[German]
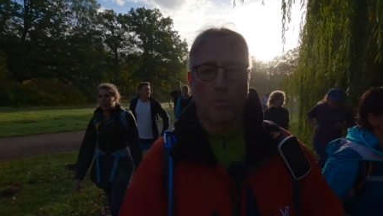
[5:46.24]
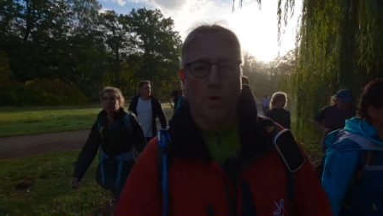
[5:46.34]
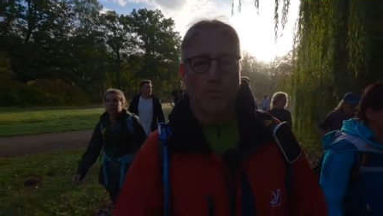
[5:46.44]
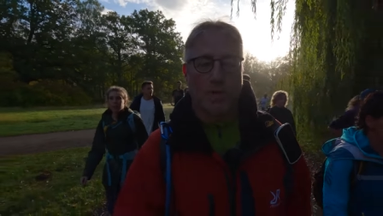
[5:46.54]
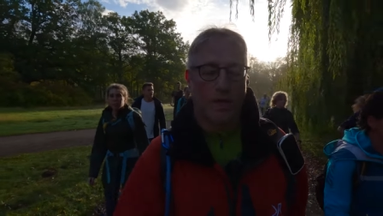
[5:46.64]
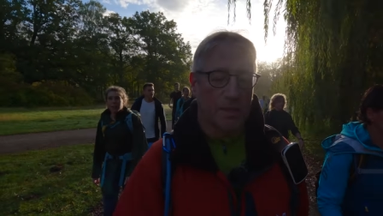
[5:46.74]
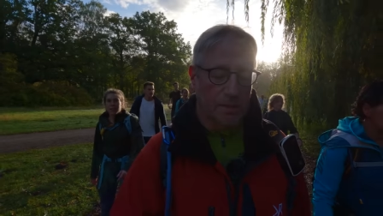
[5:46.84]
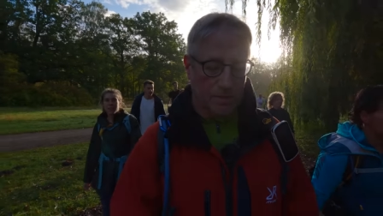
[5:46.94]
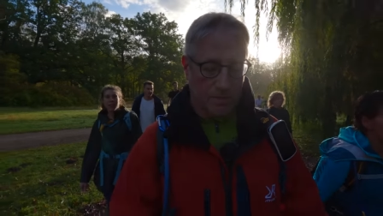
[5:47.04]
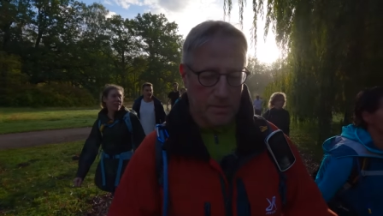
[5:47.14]
Hunger, von daher
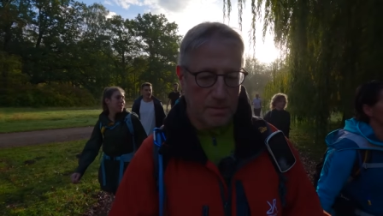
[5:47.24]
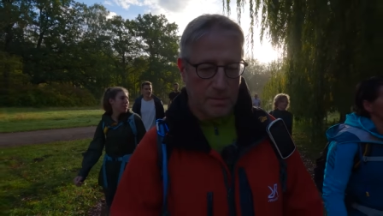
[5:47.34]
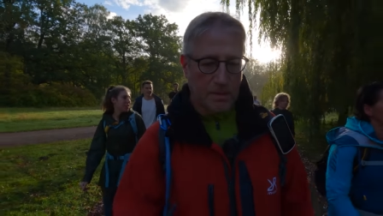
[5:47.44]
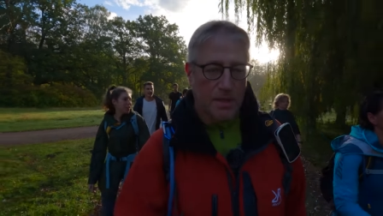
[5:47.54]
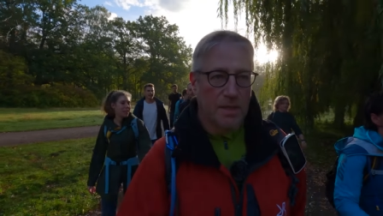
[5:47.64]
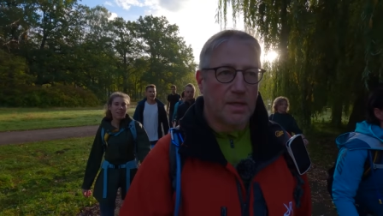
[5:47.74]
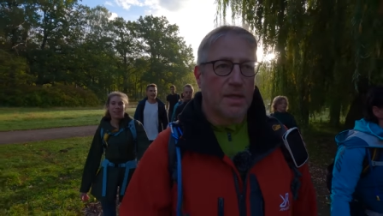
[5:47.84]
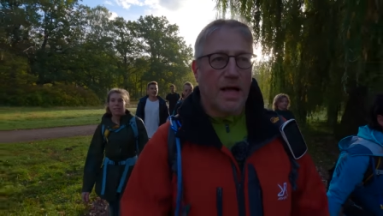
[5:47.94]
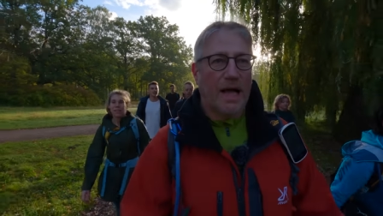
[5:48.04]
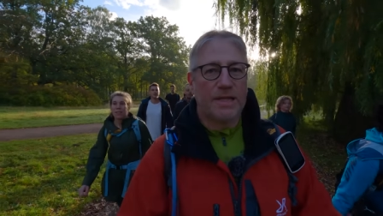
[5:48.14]

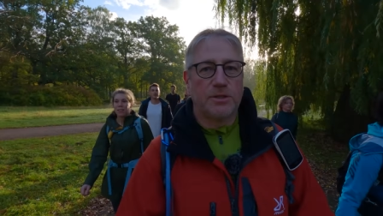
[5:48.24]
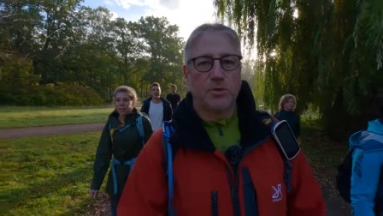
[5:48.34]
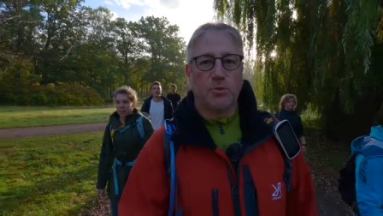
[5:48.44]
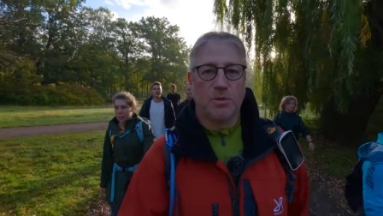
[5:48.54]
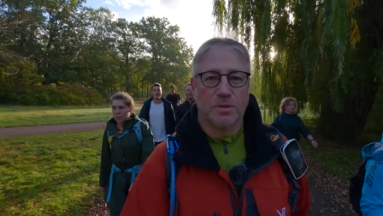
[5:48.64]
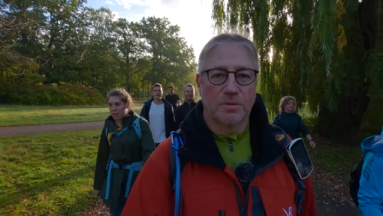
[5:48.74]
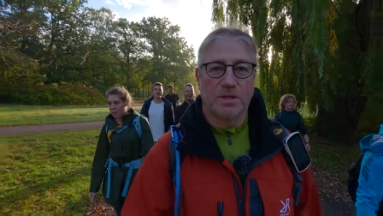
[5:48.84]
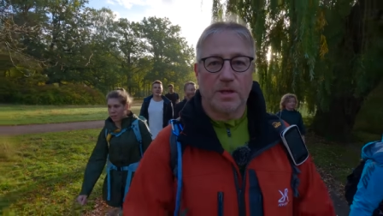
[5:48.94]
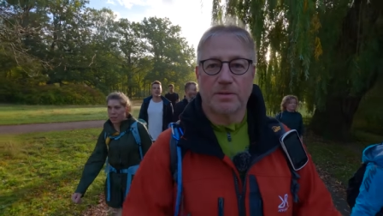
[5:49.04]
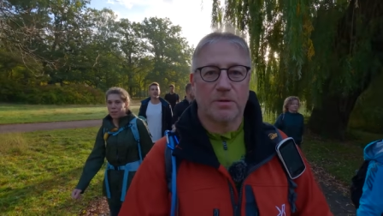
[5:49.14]
alle Dude. Und
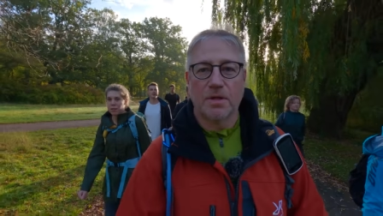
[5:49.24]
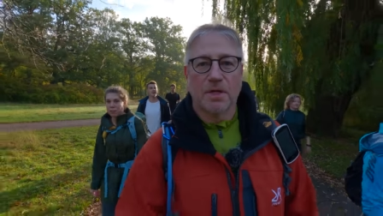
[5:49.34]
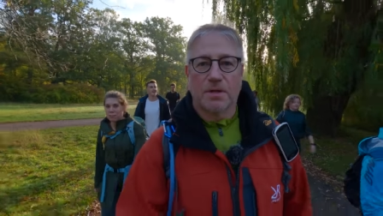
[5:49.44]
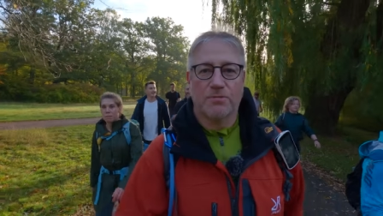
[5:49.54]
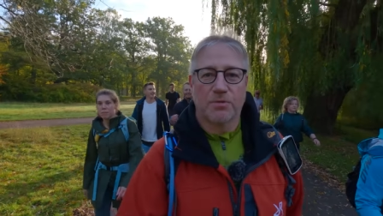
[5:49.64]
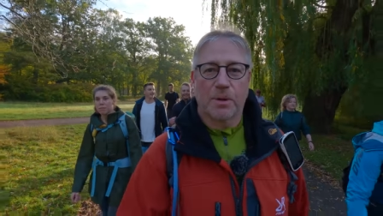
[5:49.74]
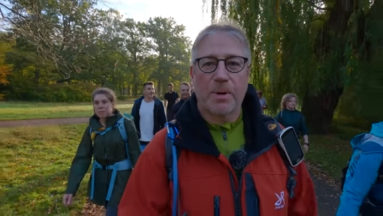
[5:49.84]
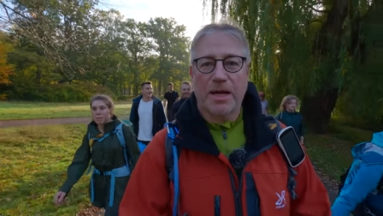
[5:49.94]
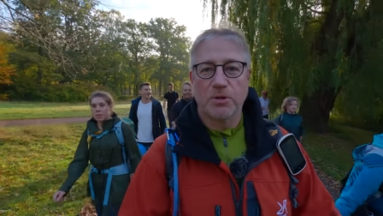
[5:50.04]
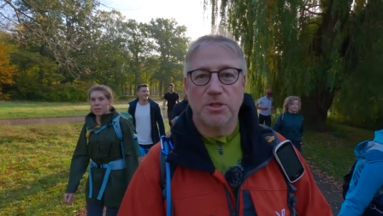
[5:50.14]
es ist eine
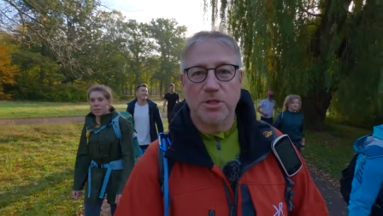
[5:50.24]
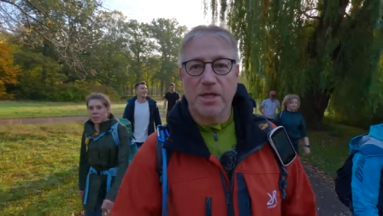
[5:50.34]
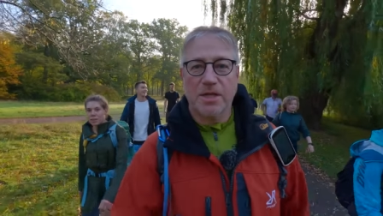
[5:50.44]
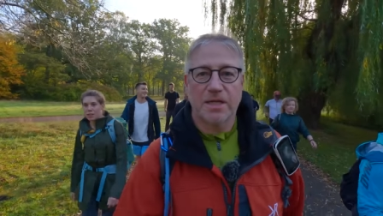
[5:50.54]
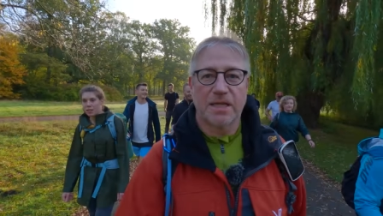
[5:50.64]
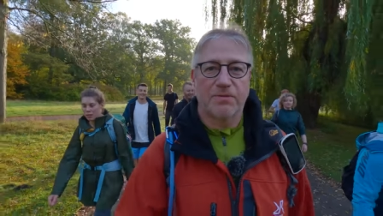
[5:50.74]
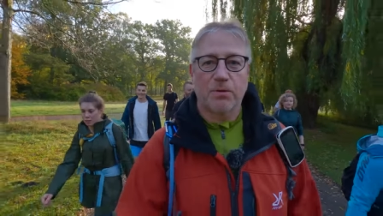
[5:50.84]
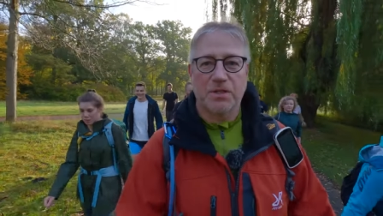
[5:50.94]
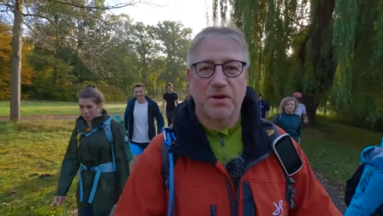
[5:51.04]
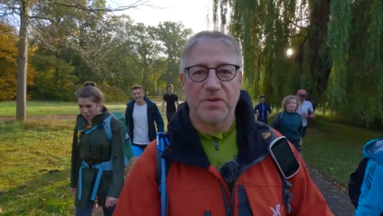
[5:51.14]
wunderbare Idylle hier, in der wir
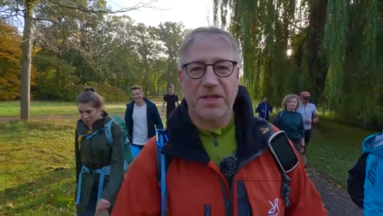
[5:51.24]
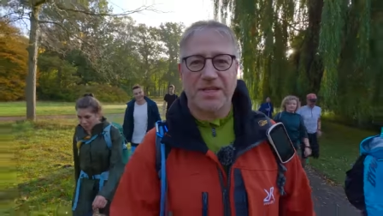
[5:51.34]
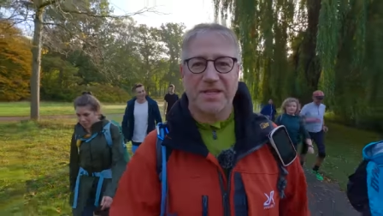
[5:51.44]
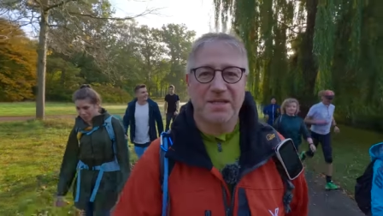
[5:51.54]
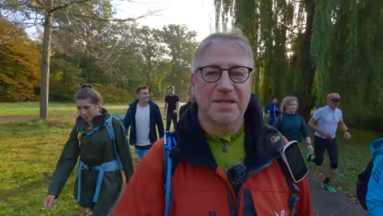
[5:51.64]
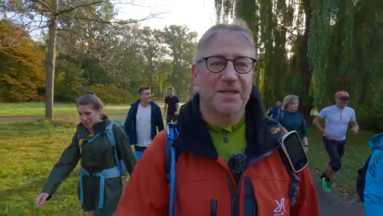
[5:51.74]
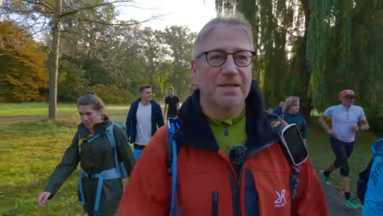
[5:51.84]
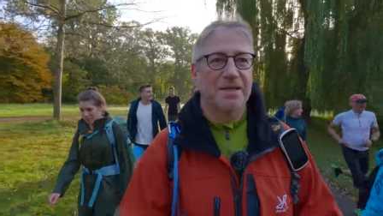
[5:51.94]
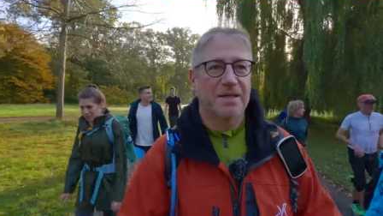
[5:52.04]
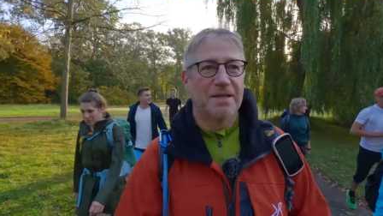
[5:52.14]
unterwegs sind.
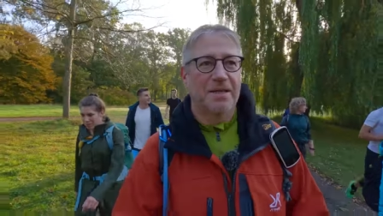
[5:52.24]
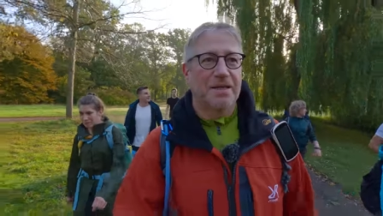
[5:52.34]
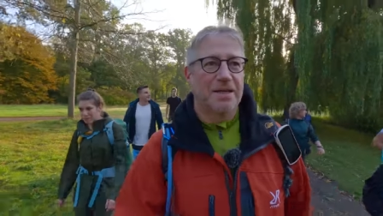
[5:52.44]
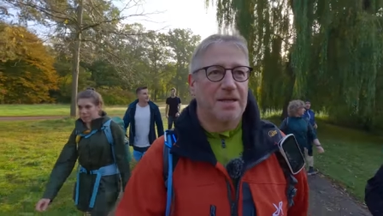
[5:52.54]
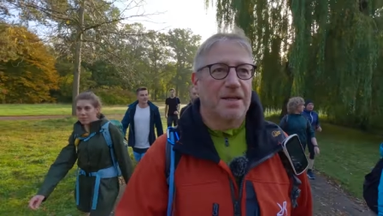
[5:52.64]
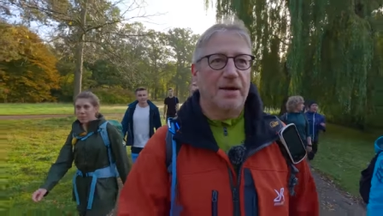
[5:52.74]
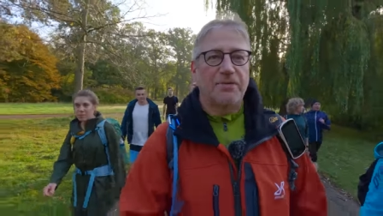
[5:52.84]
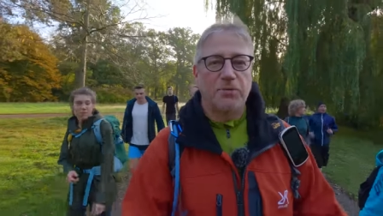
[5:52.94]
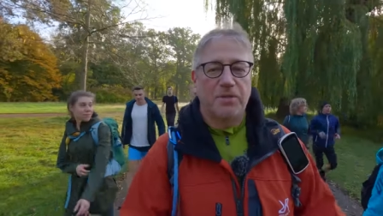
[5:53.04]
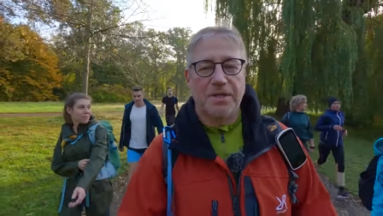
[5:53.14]

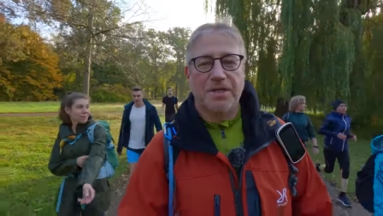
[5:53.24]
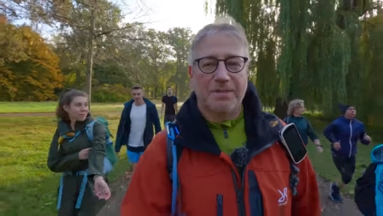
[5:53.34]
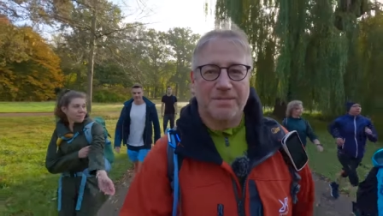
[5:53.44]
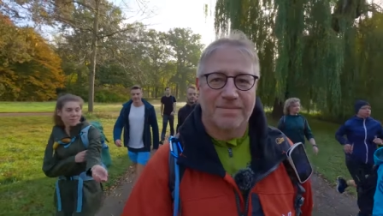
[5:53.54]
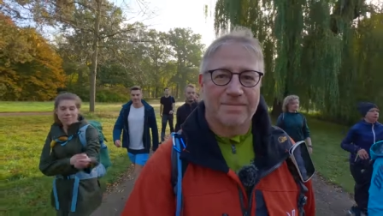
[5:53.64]
Einfach nur genießen.